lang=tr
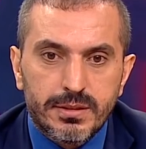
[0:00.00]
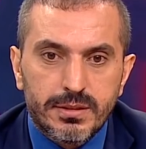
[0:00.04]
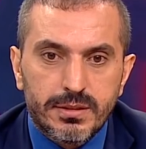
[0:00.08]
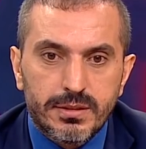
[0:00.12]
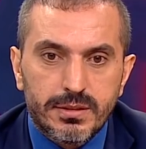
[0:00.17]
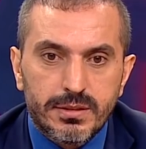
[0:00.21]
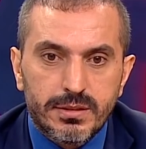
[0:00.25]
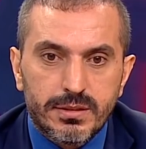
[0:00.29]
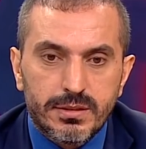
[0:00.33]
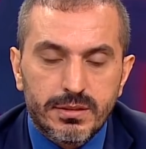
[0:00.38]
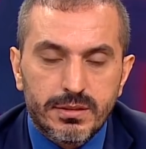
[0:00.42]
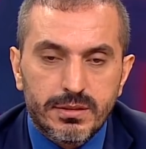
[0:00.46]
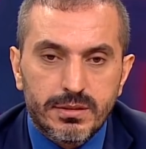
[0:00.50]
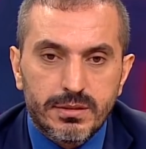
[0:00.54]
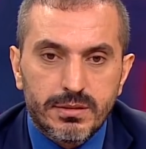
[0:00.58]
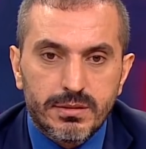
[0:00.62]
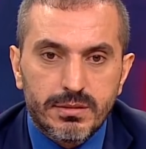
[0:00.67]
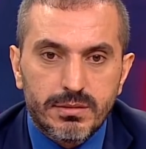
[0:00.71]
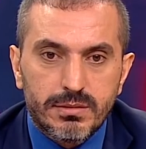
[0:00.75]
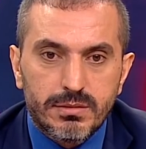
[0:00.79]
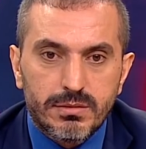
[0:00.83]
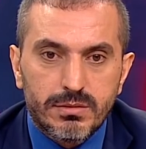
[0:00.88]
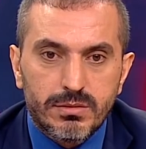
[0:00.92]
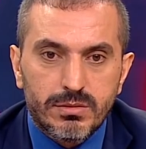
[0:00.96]
e,
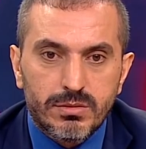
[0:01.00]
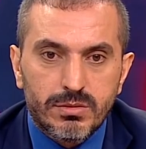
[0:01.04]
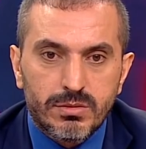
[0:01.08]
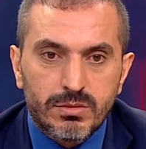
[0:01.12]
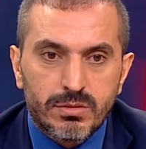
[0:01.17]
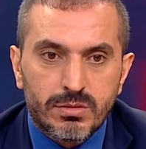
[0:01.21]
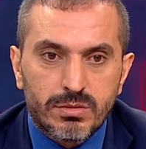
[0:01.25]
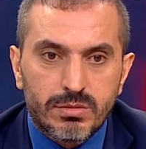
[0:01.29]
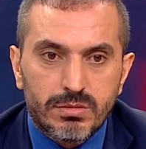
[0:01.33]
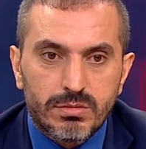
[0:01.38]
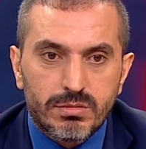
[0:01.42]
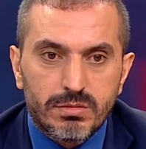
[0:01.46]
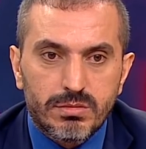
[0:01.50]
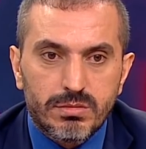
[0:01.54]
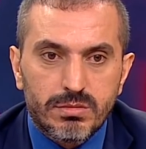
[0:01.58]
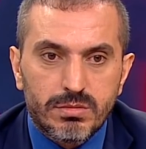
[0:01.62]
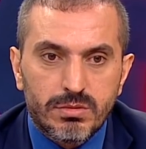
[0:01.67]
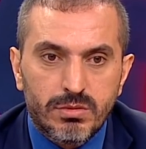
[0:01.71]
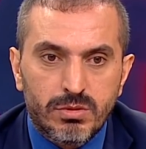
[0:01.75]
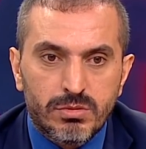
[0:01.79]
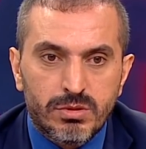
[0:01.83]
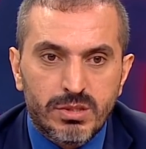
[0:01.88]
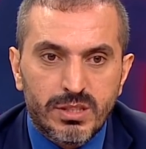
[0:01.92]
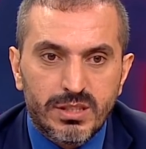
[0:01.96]

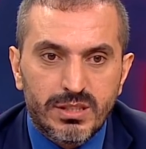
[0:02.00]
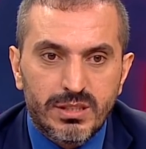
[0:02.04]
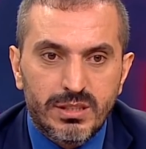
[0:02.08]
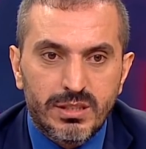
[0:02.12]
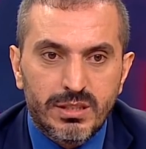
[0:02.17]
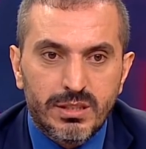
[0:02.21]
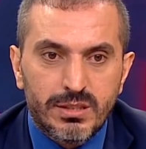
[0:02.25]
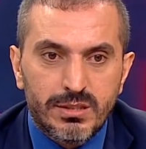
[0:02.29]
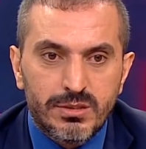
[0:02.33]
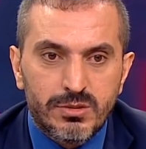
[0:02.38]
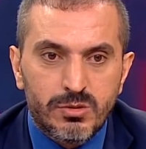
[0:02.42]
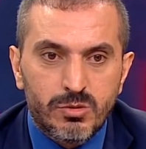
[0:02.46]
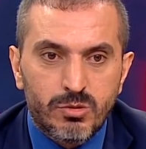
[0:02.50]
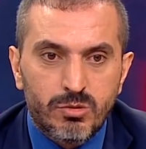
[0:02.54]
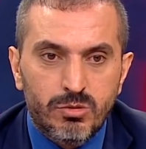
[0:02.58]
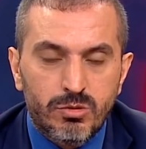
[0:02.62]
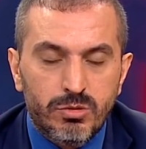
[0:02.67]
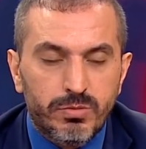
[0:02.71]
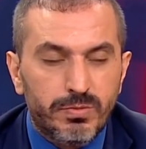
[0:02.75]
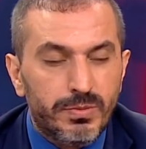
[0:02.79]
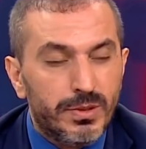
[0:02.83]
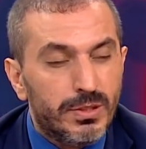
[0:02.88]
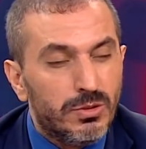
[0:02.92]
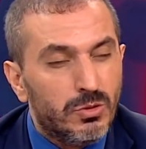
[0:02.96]
özellikle İngiliz
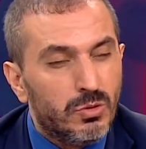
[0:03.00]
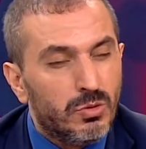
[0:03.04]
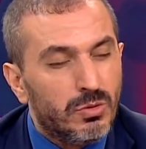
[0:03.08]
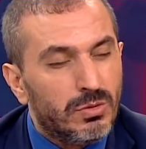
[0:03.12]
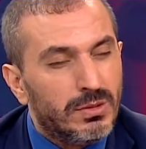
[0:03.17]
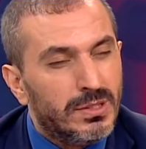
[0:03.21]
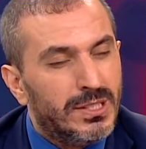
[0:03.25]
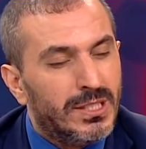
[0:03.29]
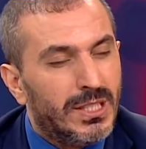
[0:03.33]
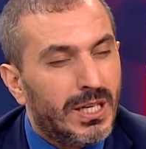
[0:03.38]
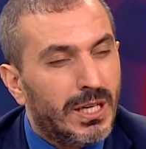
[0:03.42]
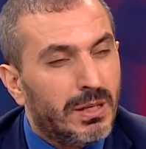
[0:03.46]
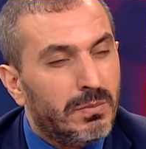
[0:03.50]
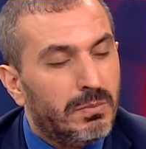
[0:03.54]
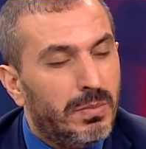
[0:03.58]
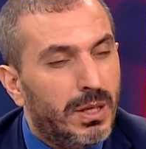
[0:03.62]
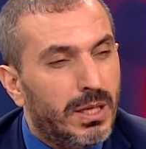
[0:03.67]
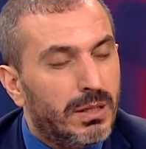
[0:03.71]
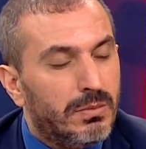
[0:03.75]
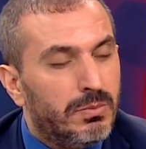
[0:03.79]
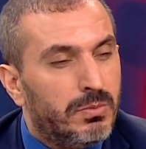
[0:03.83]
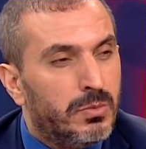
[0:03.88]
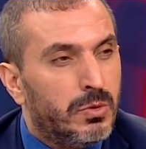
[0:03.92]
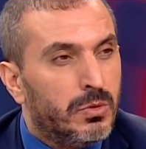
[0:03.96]
kulüpleri çok sıcak
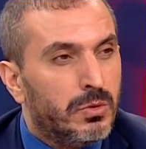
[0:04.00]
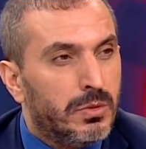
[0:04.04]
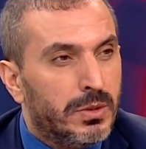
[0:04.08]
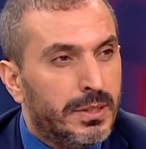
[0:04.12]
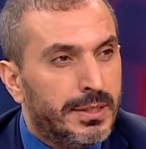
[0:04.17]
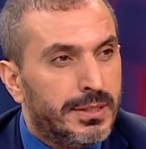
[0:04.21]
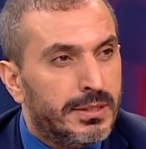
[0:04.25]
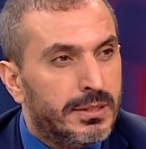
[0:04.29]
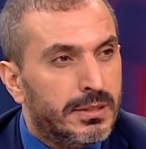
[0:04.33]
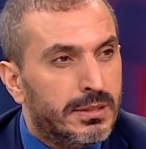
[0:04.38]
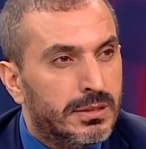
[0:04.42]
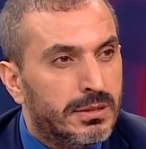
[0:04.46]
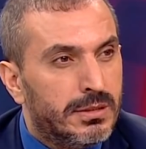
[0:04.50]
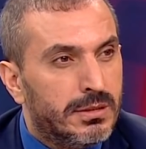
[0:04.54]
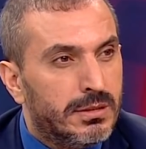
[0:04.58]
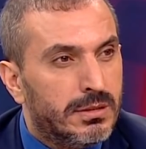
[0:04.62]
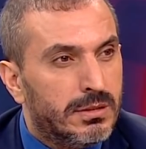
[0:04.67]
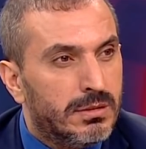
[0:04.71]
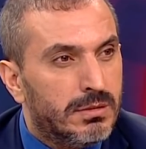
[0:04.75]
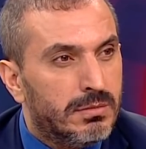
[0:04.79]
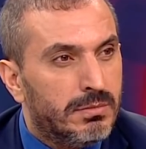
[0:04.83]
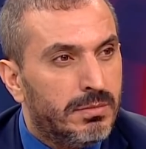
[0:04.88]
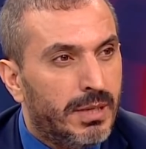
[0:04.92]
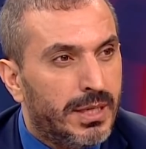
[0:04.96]
bakmıyorlar.
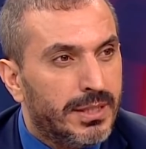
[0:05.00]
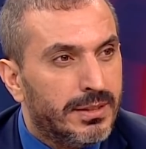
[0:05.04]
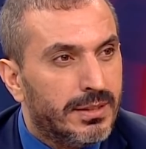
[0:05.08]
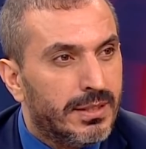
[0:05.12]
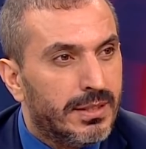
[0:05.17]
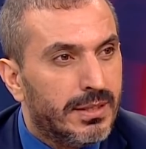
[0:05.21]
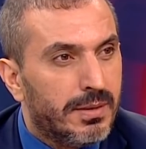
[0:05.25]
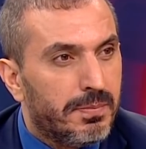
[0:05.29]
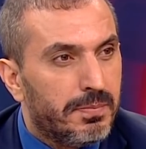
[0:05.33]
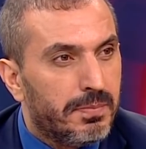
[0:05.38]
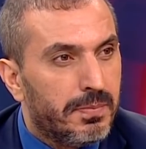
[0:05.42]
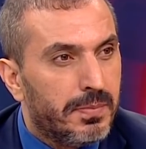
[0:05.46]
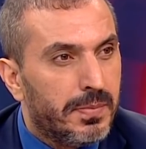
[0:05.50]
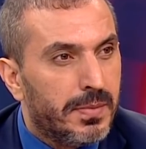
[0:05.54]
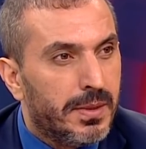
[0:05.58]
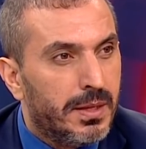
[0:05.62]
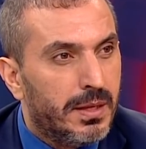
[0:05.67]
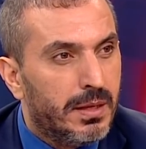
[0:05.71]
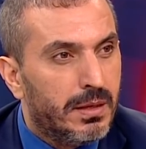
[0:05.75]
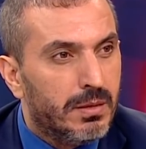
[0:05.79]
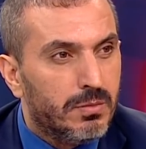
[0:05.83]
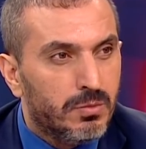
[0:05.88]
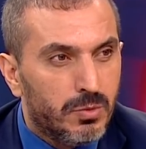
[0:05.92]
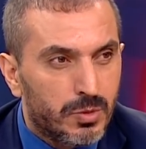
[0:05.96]
Ben de
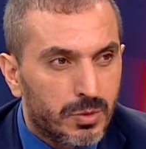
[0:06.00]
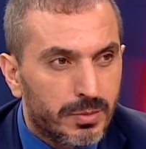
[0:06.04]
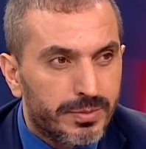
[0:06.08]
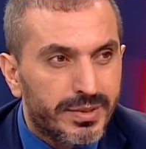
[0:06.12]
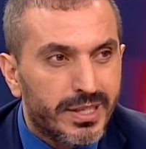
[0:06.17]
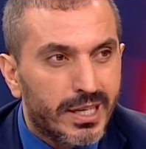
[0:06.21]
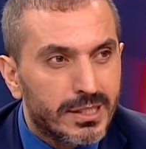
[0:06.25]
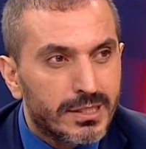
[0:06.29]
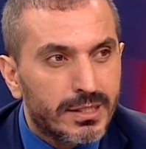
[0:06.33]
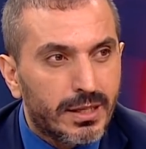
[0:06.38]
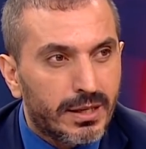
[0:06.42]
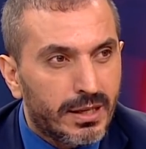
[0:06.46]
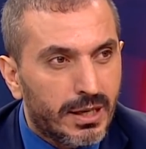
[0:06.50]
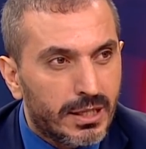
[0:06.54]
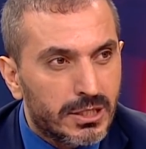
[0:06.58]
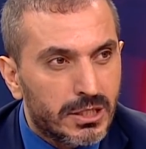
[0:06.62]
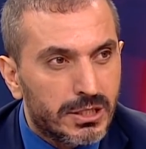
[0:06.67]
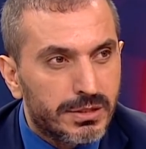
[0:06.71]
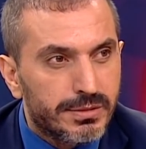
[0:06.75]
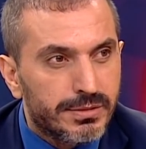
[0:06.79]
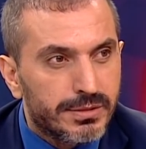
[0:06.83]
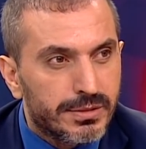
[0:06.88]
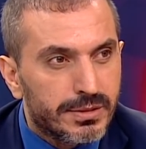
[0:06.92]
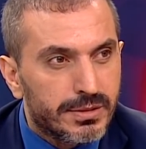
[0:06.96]
bunu biraz
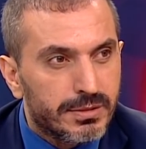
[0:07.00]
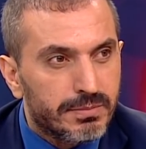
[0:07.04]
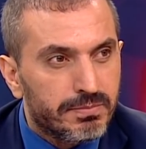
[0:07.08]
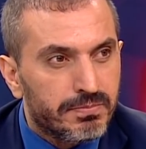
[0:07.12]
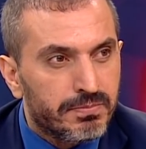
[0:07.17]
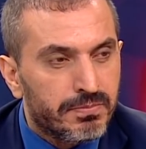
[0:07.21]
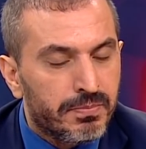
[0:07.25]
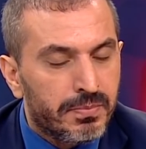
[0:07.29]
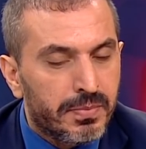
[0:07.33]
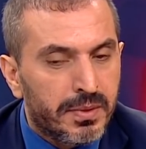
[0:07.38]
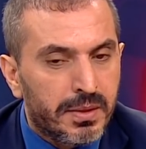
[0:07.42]
araştırdım.